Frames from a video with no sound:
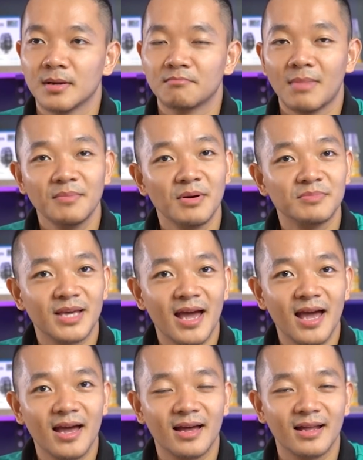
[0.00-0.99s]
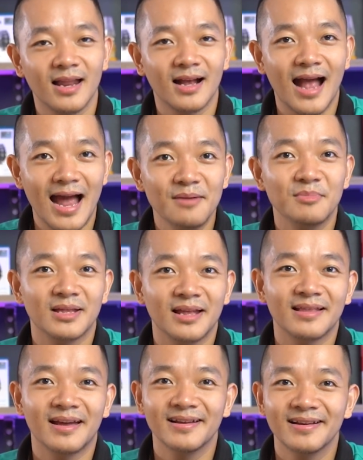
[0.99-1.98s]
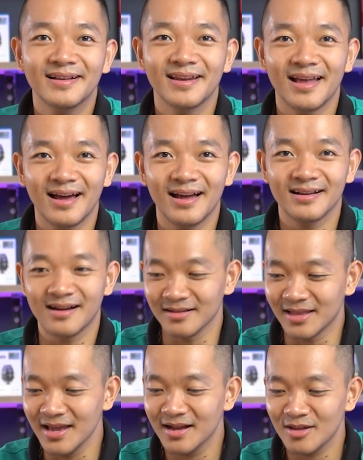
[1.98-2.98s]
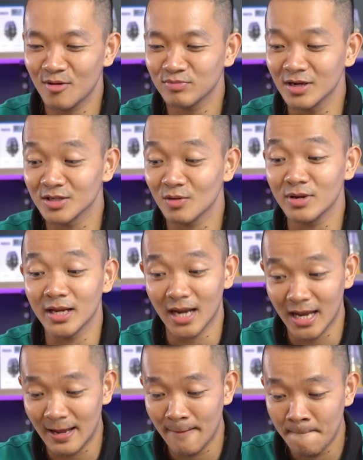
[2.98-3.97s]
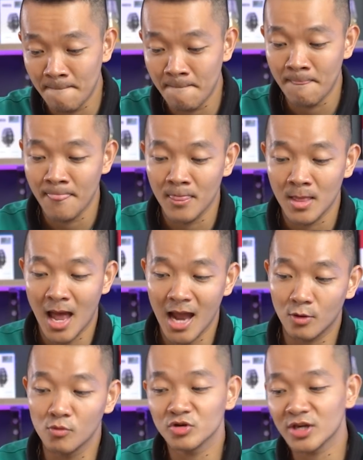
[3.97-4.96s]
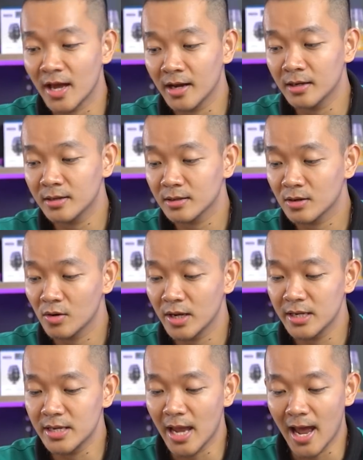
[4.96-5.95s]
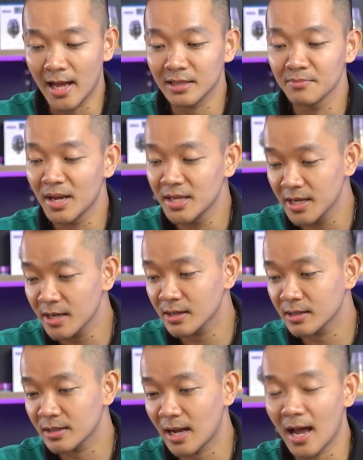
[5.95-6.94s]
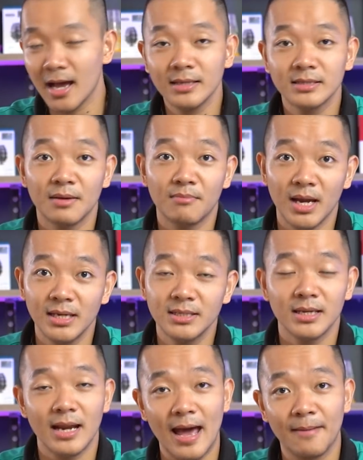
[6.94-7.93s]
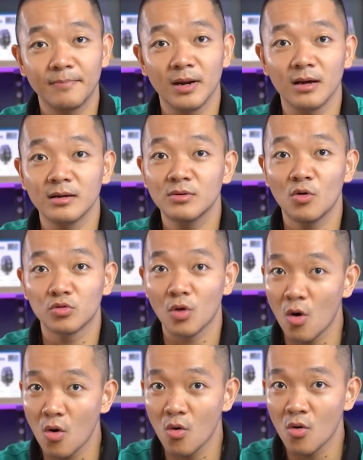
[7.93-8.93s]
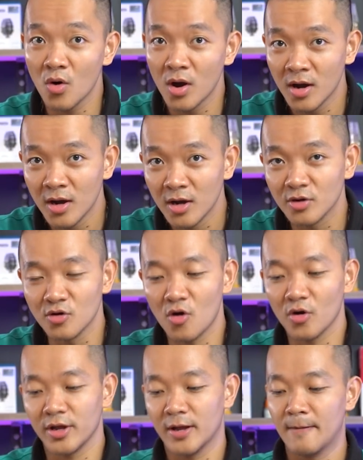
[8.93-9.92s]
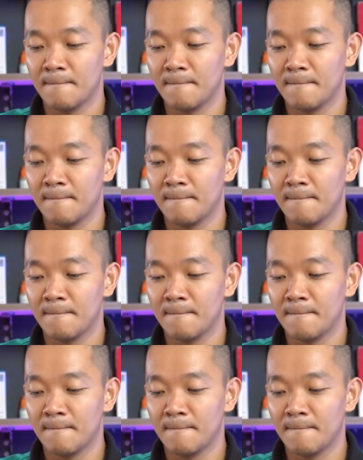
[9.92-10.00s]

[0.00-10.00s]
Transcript: Máy bơm xe là cái mà Thành thấy rất là cần thiết ở trong đời sống hiện nay. Ai cũng có xe hết, có khi nhà tới mấy chiếc, cả xe máy, xe đạp lẫn ô tô. Rồi